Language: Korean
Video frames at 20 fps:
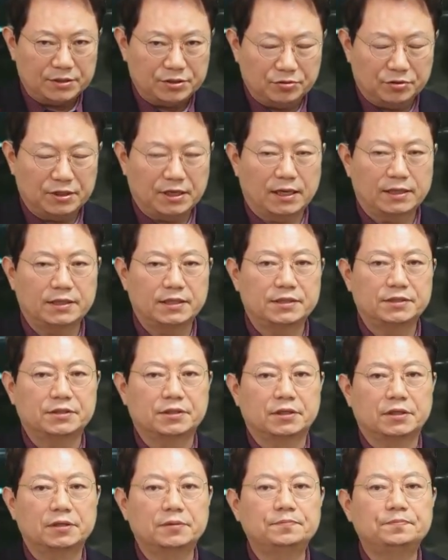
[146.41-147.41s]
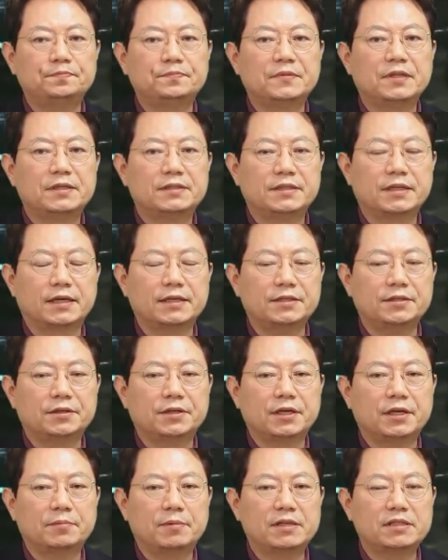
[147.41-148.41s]
지원이 안 되죠. 제가
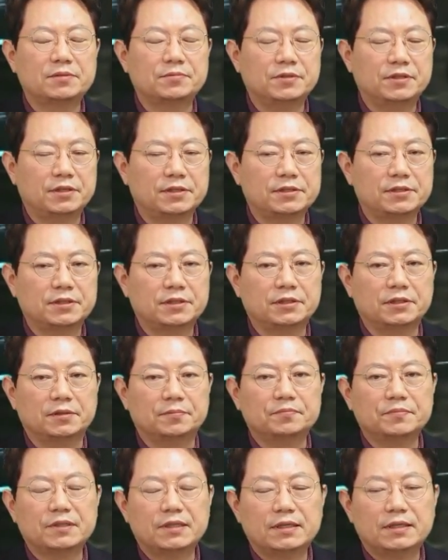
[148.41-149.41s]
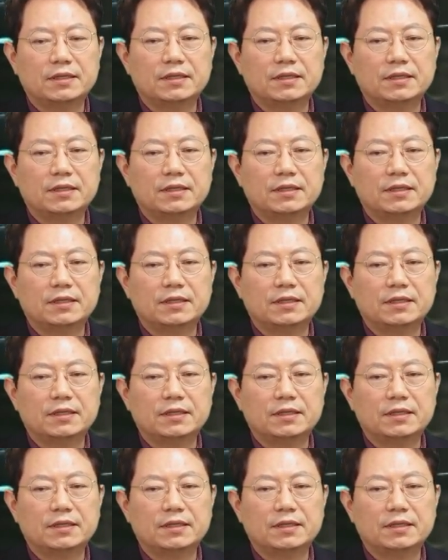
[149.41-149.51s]
이렇게 말씀드렸어요.